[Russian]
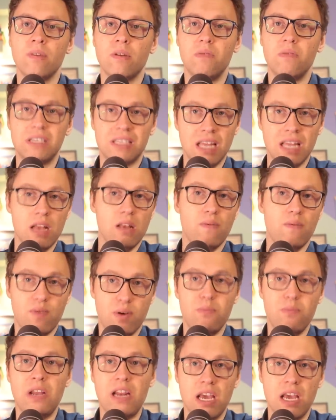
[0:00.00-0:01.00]
Вы знаете
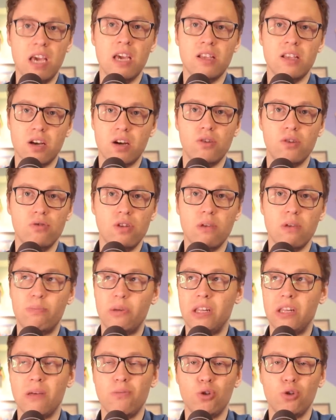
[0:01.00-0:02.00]
фамилии этих людей,
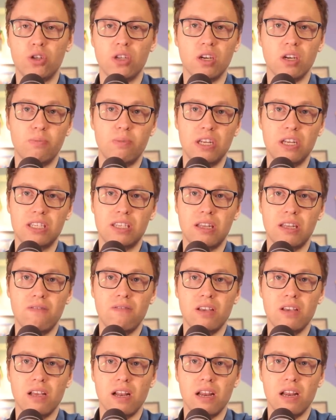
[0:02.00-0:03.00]
полномочных
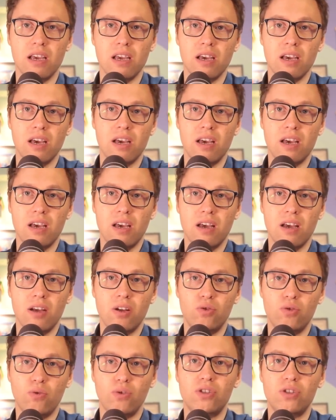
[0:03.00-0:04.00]
представителей?
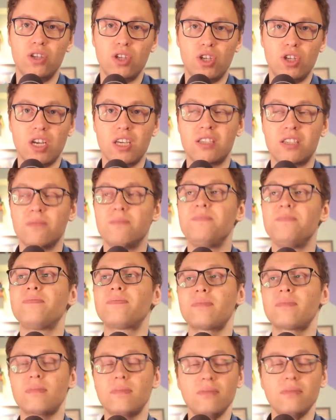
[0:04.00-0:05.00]
Ну вот сейчас
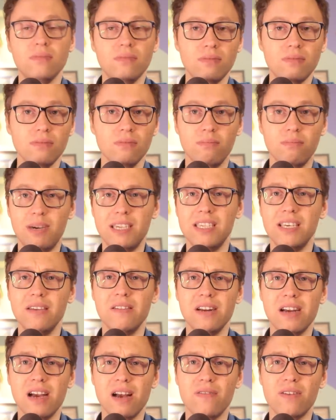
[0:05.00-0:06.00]
по
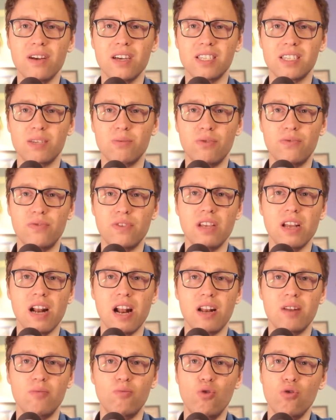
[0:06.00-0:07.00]
Северо-Кавказскому
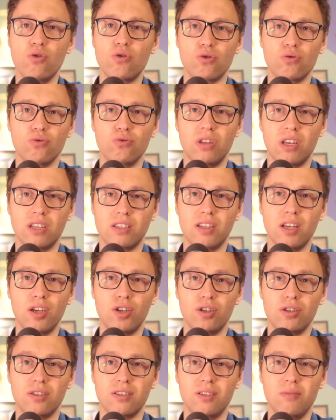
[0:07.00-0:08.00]
федеральному округу
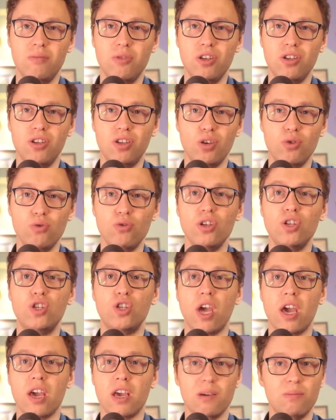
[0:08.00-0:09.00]
назначен знаменитый Юрий
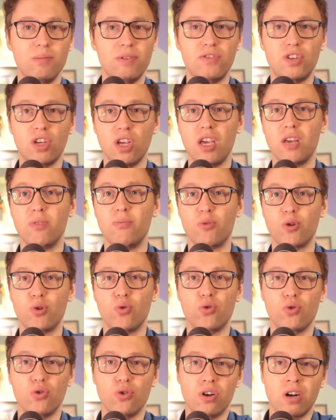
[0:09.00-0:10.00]
Чайка, бывший
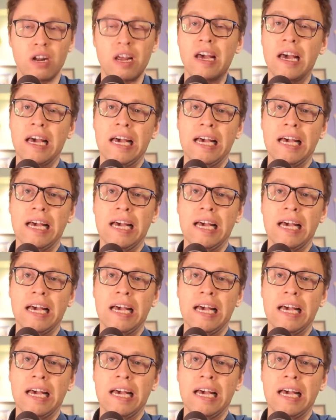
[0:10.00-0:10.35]
генпрокурор.